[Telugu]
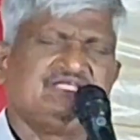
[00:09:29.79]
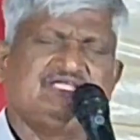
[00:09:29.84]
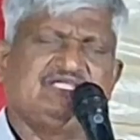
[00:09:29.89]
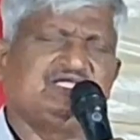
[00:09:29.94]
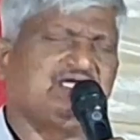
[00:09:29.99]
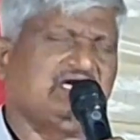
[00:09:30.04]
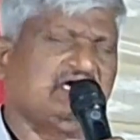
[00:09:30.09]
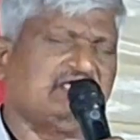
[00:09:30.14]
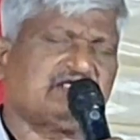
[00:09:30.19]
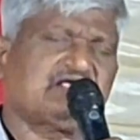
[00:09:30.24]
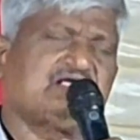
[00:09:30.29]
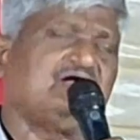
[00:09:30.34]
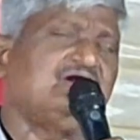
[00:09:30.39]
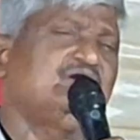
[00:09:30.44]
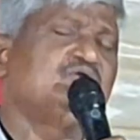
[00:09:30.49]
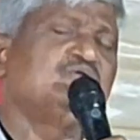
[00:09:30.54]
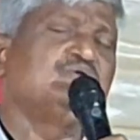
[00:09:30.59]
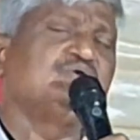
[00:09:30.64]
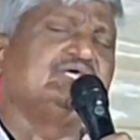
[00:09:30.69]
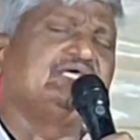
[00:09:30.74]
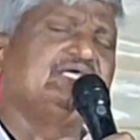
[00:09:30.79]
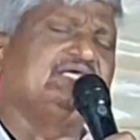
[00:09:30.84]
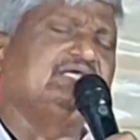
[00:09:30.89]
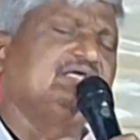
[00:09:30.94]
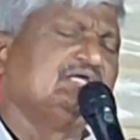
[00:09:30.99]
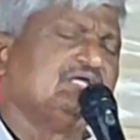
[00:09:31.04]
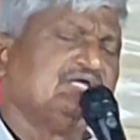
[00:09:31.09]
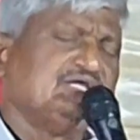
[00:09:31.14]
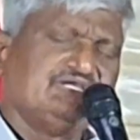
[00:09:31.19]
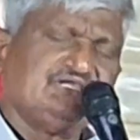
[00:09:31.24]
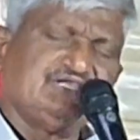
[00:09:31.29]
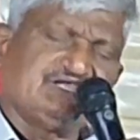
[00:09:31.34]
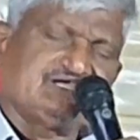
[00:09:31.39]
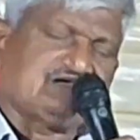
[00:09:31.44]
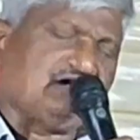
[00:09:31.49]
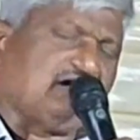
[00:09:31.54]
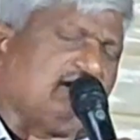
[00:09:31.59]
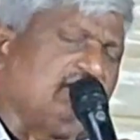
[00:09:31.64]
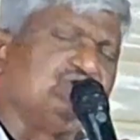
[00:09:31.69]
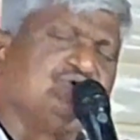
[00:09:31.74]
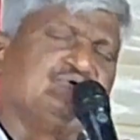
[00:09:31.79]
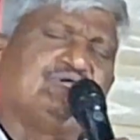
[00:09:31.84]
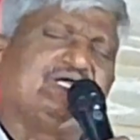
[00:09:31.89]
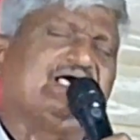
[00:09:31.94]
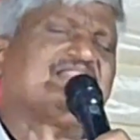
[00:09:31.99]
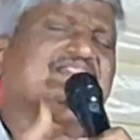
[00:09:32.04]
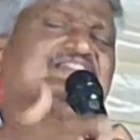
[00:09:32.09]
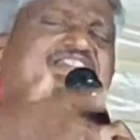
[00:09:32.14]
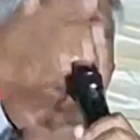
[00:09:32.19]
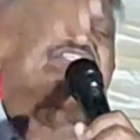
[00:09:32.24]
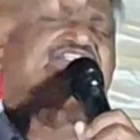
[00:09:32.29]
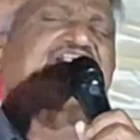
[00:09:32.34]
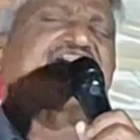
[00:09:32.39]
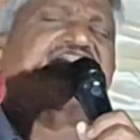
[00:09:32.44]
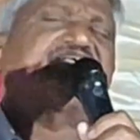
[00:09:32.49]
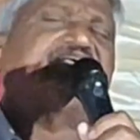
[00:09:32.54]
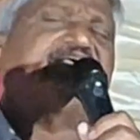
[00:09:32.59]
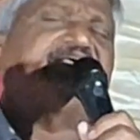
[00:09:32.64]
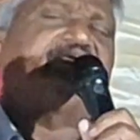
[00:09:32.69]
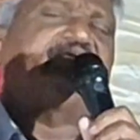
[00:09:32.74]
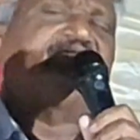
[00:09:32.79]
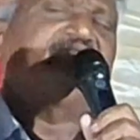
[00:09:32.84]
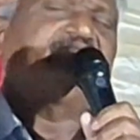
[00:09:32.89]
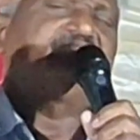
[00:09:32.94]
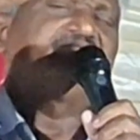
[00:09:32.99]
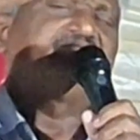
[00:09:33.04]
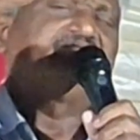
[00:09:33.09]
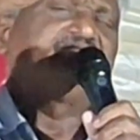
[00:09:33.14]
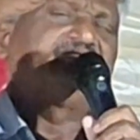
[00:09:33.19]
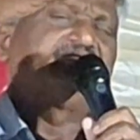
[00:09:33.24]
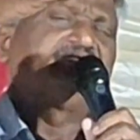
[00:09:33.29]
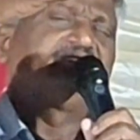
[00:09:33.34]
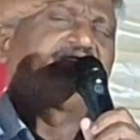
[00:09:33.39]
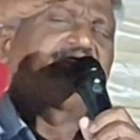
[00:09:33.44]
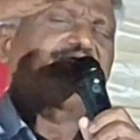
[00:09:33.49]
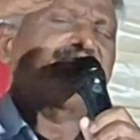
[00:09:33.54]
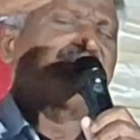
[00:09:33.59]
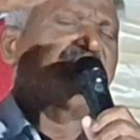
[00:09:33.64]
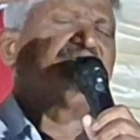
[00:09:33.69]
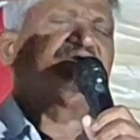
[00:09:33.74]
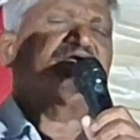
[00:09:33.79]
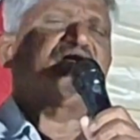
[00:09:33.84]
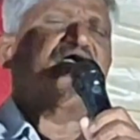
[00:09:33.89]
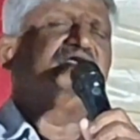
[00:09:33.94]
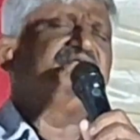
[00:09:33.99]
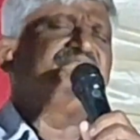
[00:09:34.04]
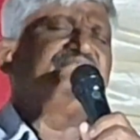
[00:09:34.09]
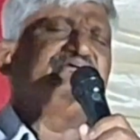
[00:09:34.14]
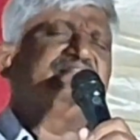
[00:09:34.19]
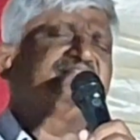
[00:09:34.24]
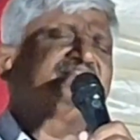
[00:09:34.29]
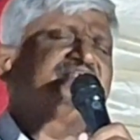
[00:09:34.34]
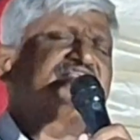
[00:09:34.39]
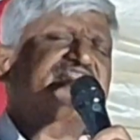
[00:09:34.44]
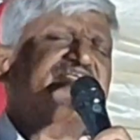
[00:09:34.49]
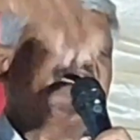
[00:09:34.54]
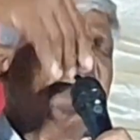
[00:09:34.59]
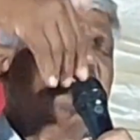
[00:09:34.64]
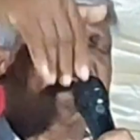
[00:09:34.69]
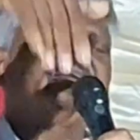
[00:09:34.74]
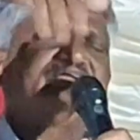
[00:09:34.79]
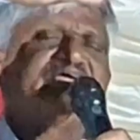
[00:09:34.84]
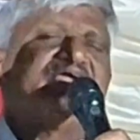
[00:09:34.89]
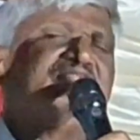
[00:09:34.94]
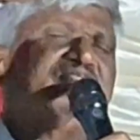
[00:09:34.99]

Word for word: ఈ అరకాళ్ళుని ఈ కాళ్ళు వేలదీసేసి రెండు కాళ్ళని వేలదీసి వాటిని